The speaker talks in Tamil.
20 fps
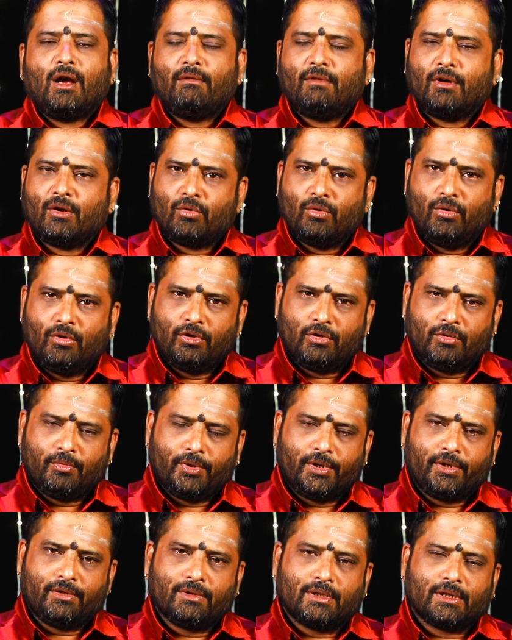அவள் கோவிலுக்கு
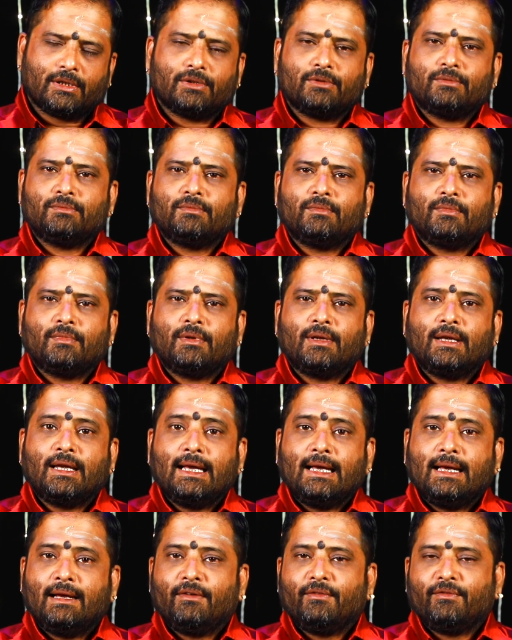போயிட்டு வர்றதும்
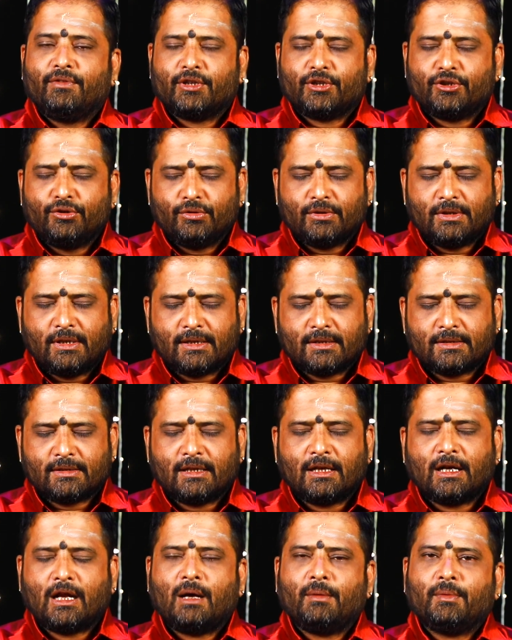விஷ்ணு
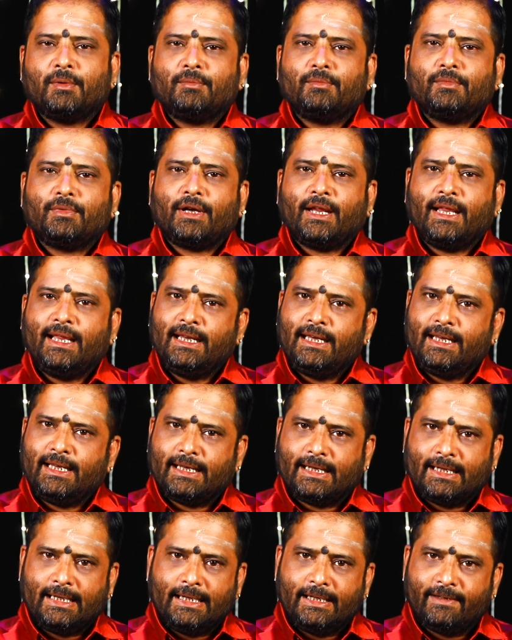சரஸ்வநாமம் டெய்லி
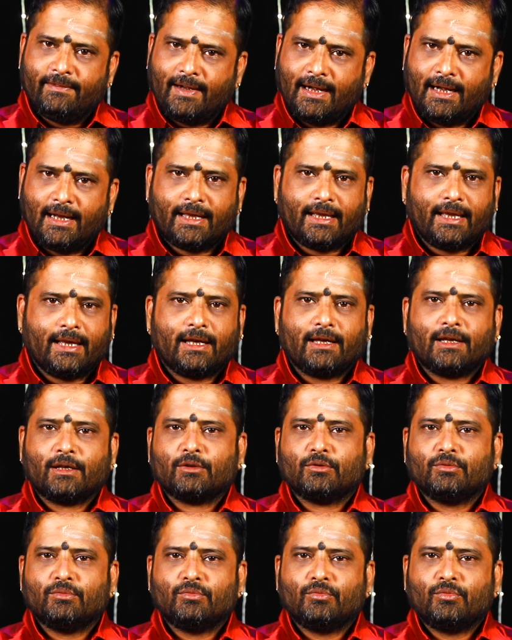ரெண்டு வேளை
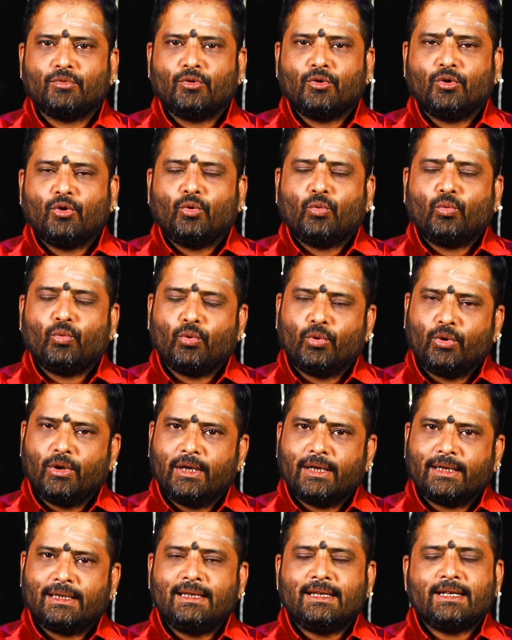கேட்குறதும்
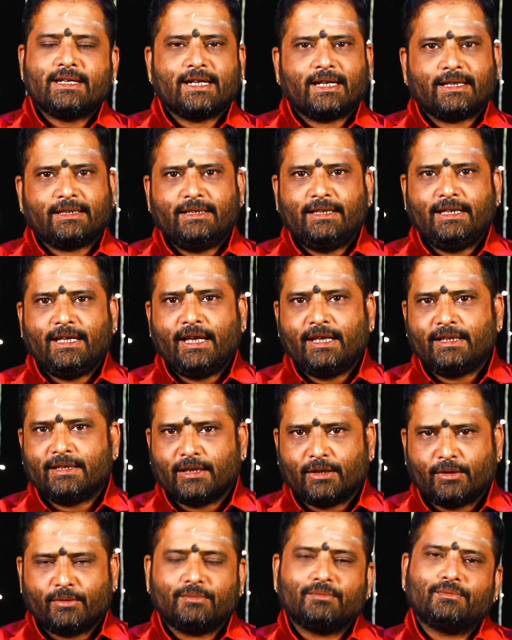உங்களுக்கு சக்தியை
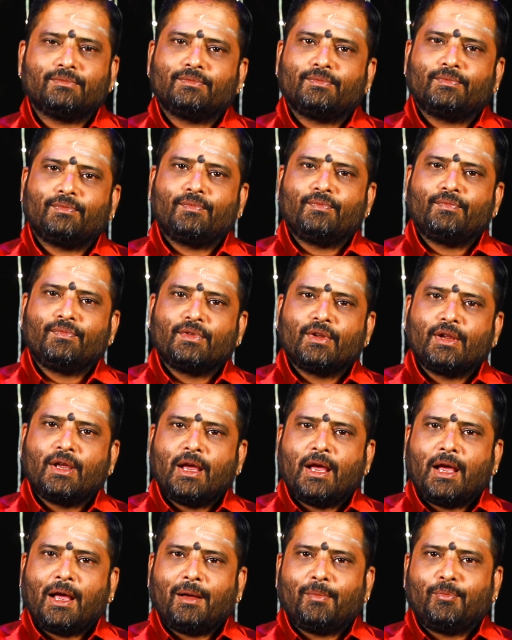தரும்
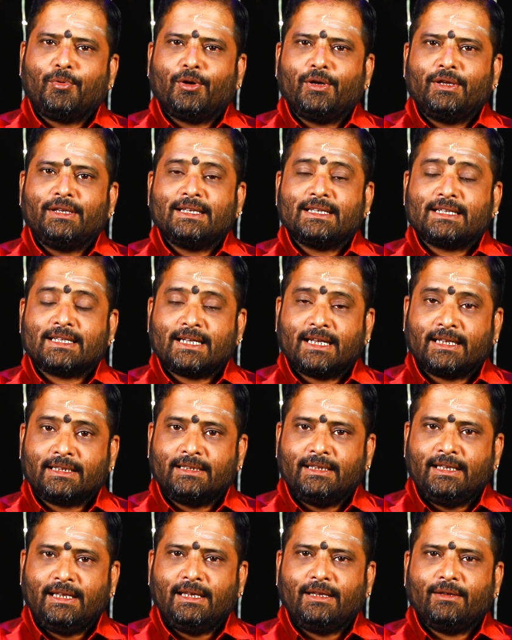அப்போது இந்த
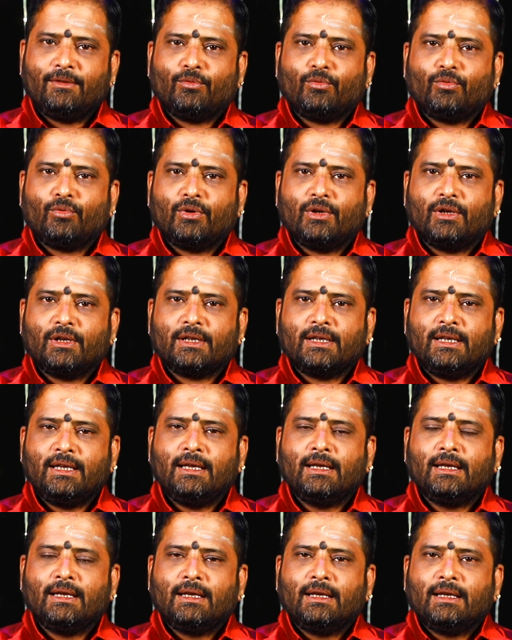சக்தி உங்களுக்கு
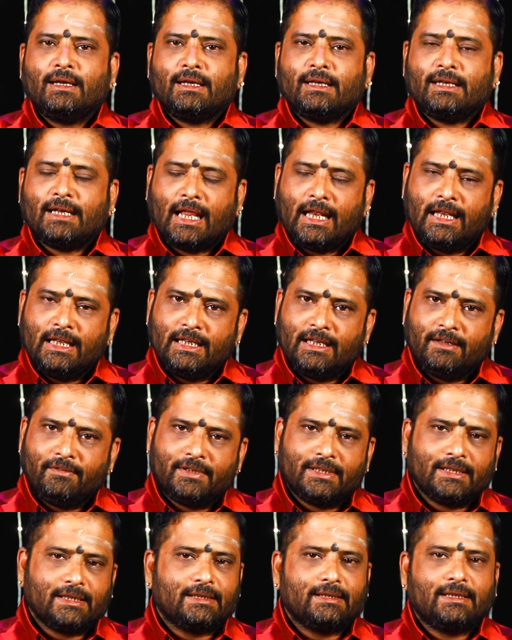நல்ல
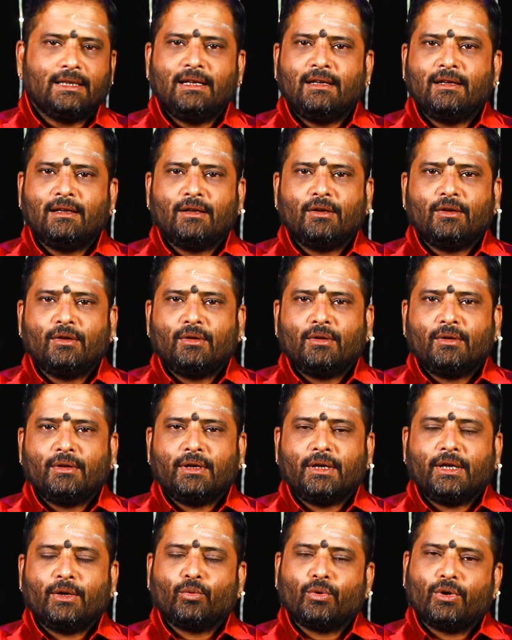விதத்தில்
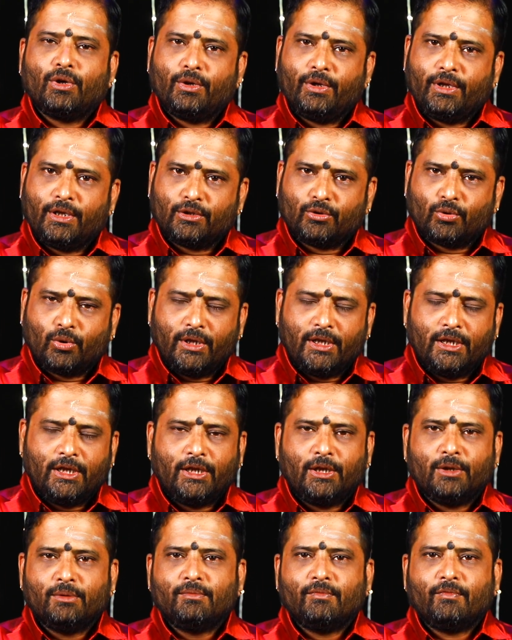நீ உங்களுடைய
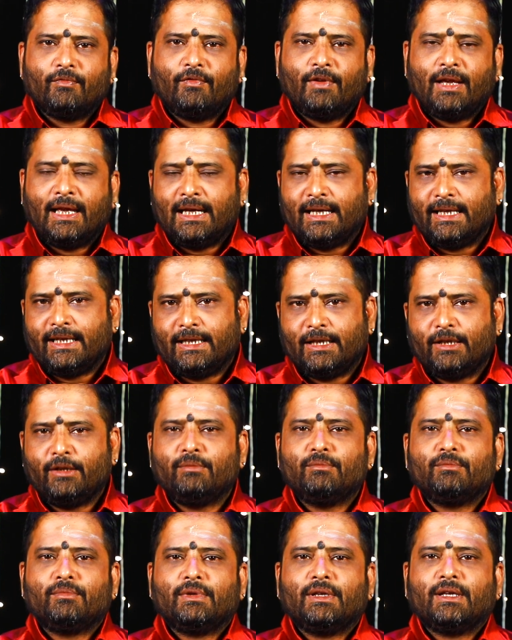தொழிலிலும்
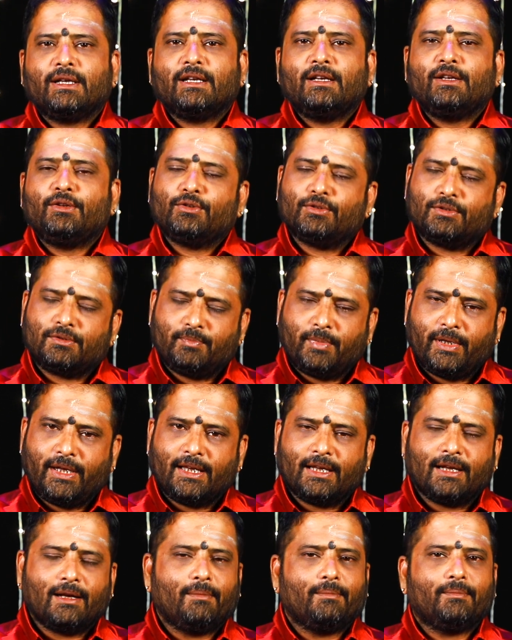வேலையிலும் நீங்கள் யூஸ்
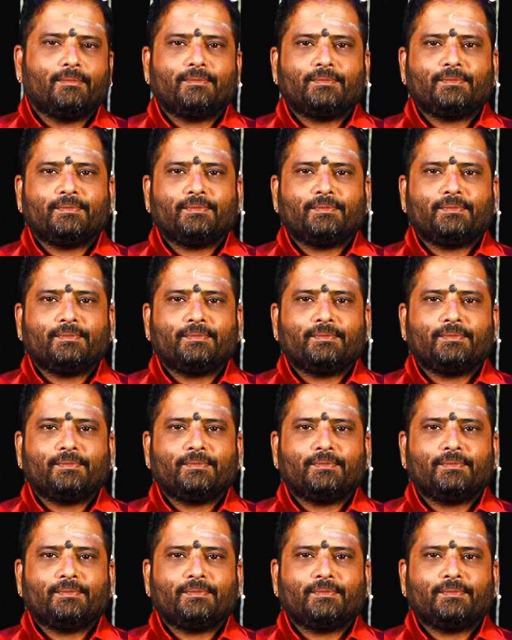பண்ணிக்கலாம்